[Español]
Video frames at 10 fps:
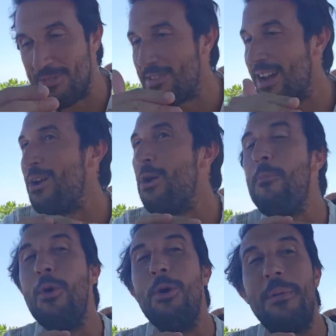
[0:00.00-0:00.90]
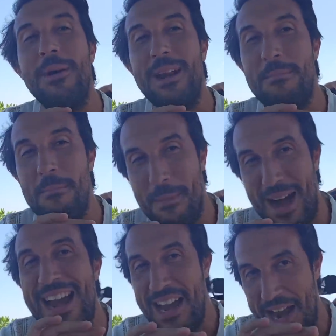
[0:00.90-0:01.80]
o sea que no puedo pedir
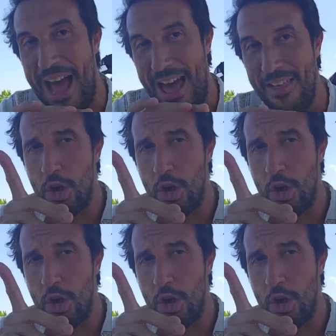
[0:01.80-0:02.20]
más nada.